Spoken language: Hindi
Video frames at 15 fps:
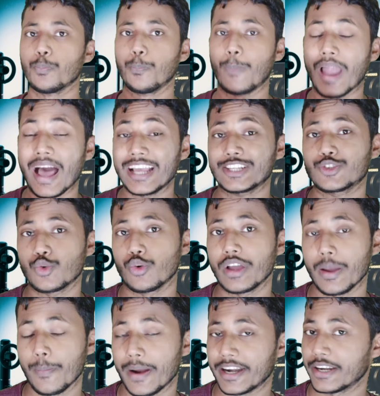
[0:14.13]
ब्लास्ट हो गया
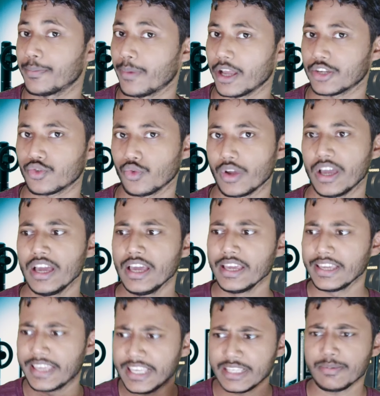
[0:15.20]
बैटरी ब्लास्ट हो गया
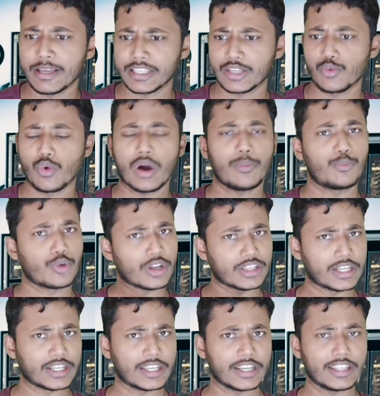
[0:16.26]
किस वजह से हुआ पूरा
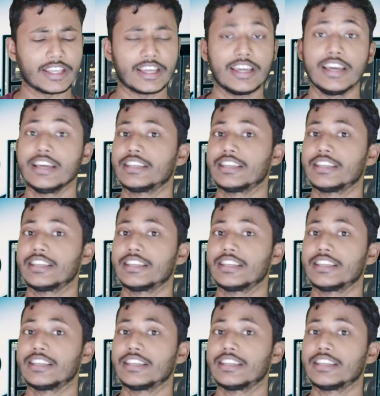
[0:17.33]
जानकारी देंगे